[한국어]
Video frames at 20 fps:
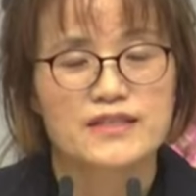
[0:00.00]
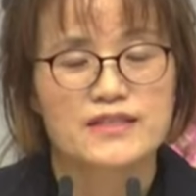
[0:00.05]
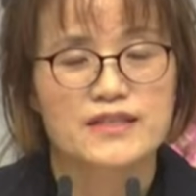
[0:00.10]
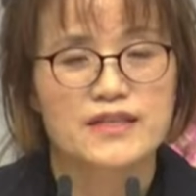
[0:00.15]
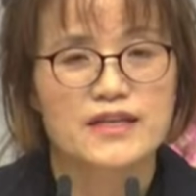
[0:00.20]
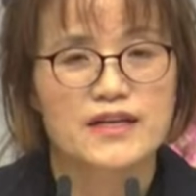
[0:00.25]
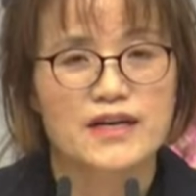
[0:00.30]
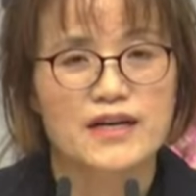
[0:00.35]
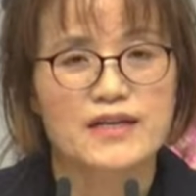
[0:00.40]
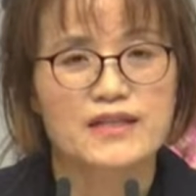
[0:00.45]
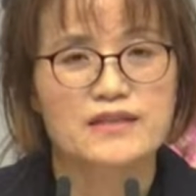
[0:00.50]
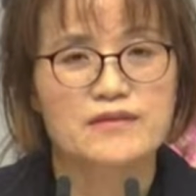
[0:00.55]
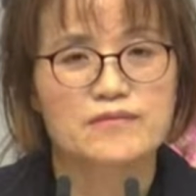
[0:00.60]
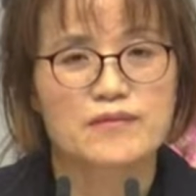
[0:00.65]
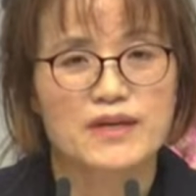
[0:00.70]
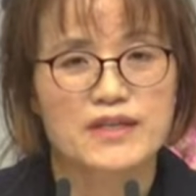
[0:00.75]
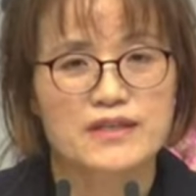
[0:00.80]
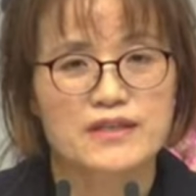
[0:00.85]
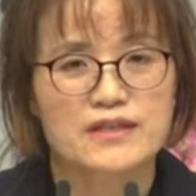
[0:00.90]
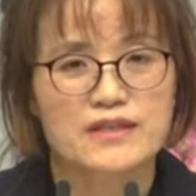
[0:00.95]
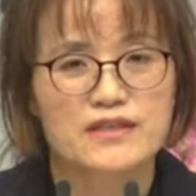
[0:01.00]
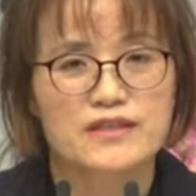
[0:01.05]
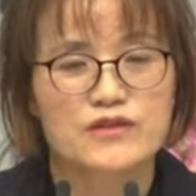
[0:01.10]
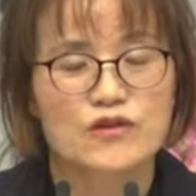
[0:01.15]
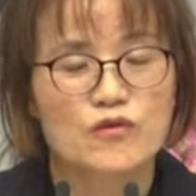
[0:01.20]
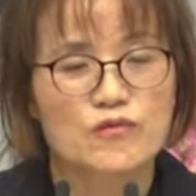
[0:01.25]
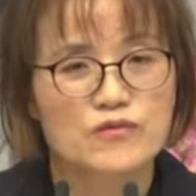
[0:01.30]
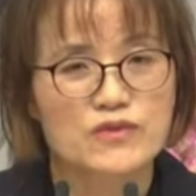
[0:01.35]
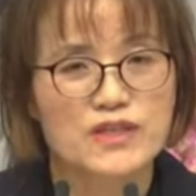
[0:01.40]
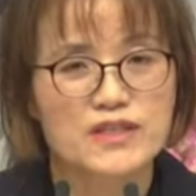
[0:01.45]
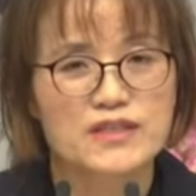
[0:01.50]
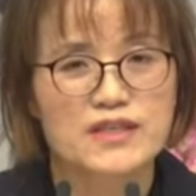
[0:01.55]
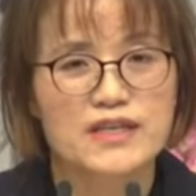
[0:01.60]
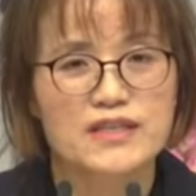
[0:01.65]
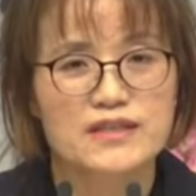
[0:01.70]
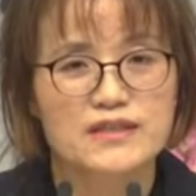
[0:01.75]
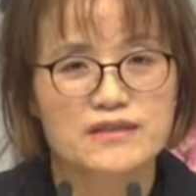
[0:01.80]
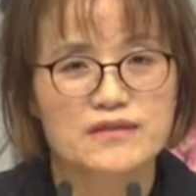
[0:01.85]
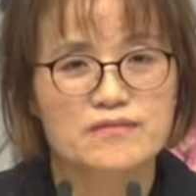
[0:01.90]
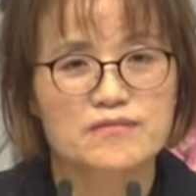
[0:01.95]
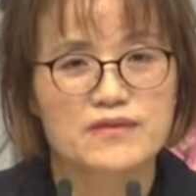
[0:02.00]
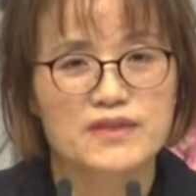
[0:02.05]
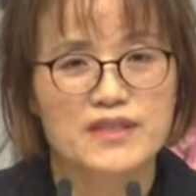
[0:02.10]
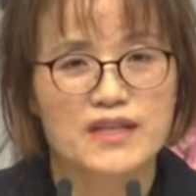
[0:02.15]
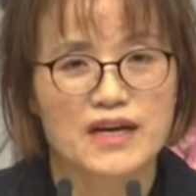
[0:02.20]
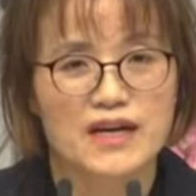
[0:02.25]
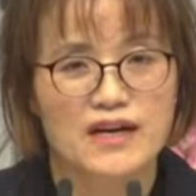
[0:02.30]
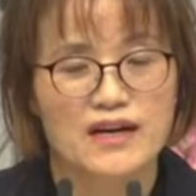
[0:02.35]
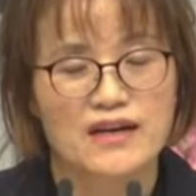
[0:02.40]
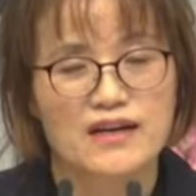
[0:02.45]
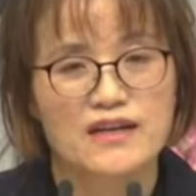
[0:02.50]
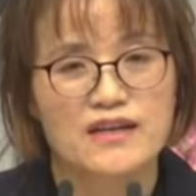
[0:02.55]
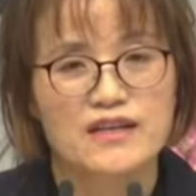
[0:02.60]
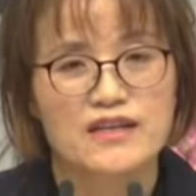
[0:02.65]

제가 하는 말을 너무나 잘 듣습니다.